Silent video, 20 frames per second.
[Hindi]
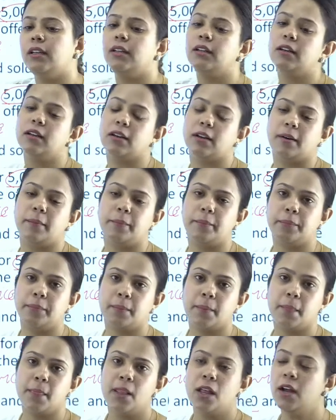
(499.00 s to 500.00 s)
करा
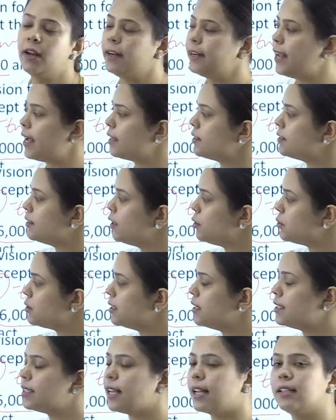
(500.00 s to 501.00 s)
नेक्स्ट डे
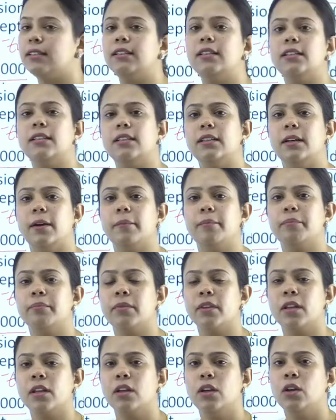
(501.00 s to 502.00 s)
उसने सेल कर दिया
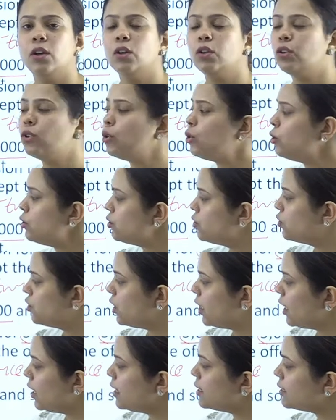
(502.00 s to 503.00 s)
तो
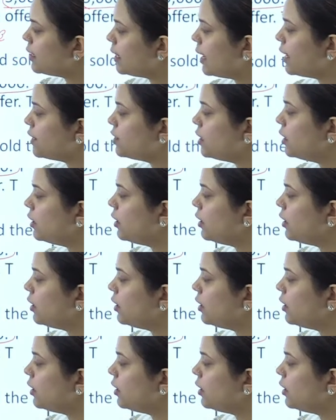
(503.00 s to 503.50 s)
जे इज अलेजिंग